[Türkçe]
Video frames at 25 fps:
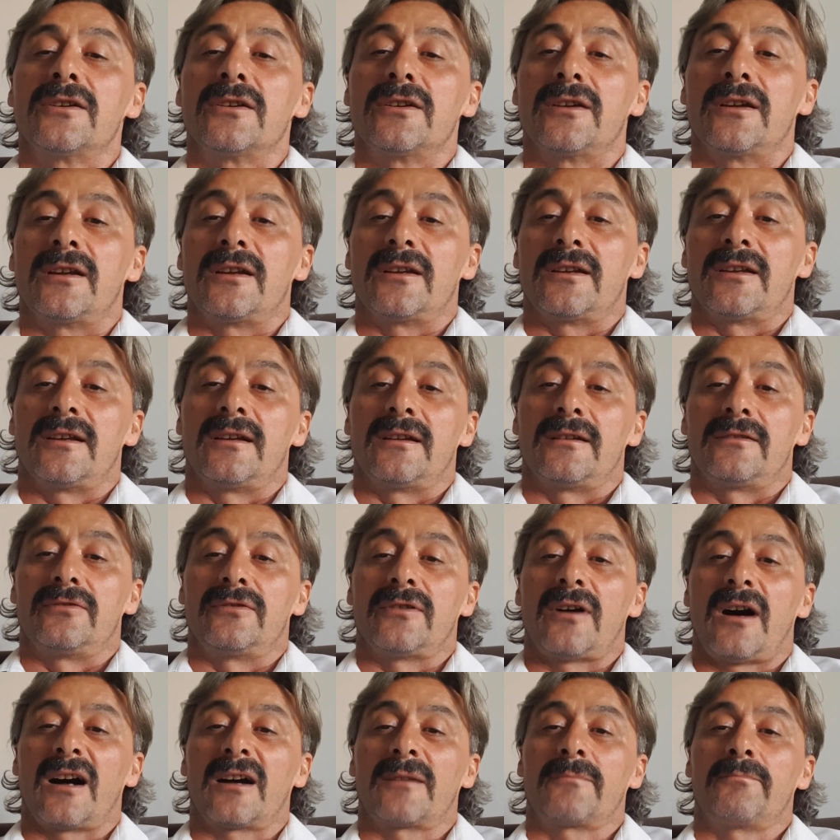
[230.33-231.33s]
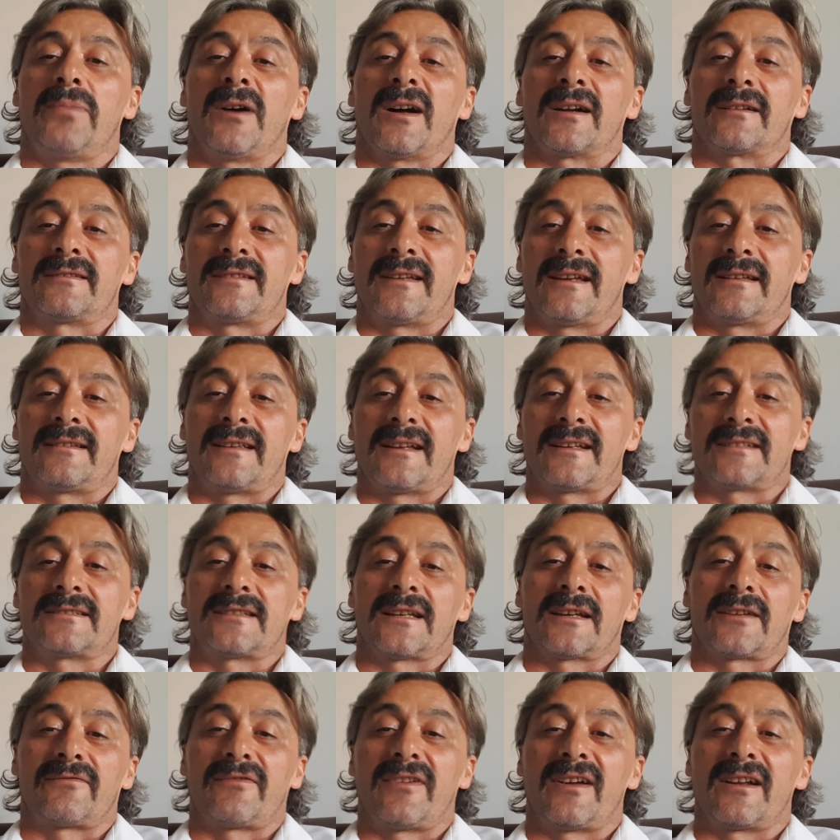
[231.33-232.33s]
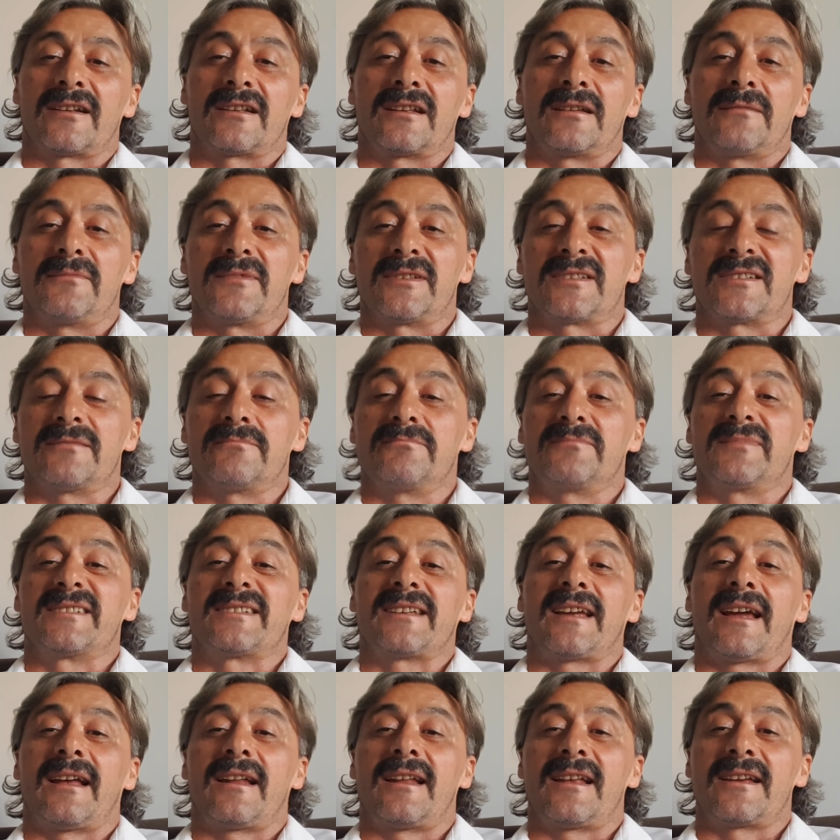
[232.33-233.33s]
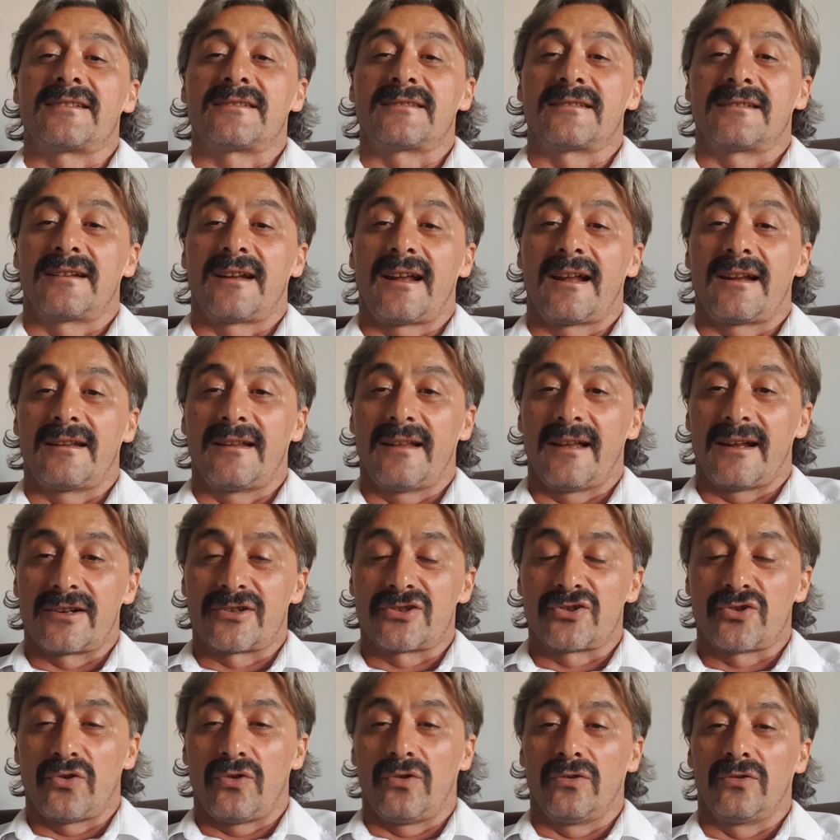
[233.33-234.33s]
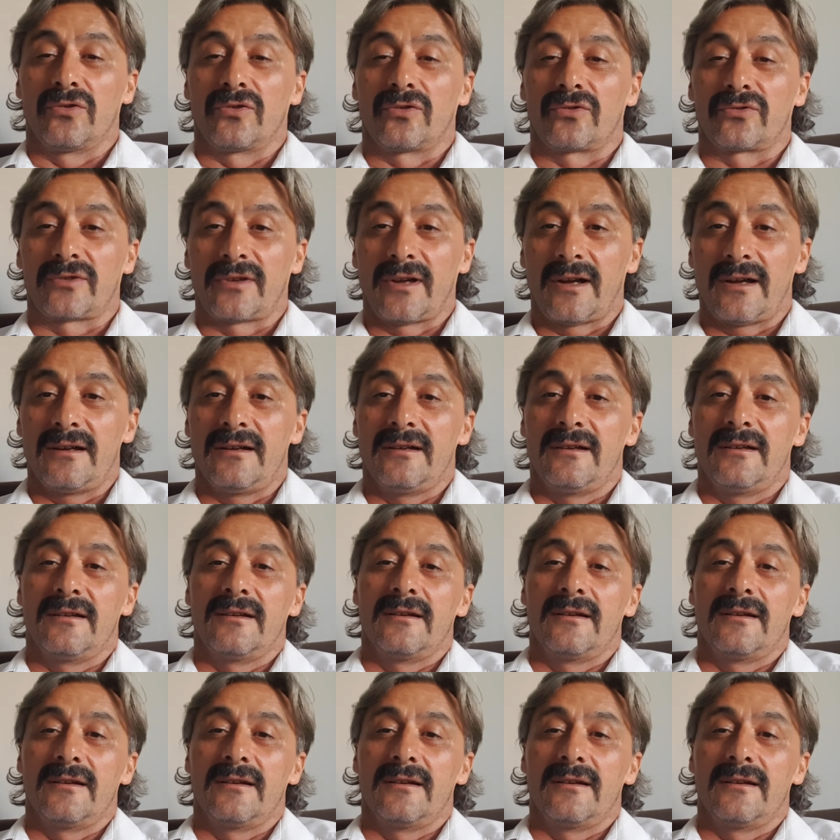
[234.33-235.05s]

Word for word: ee, AK Parti'ye destek verdiğim için bizi eleştirenler çoğunlukta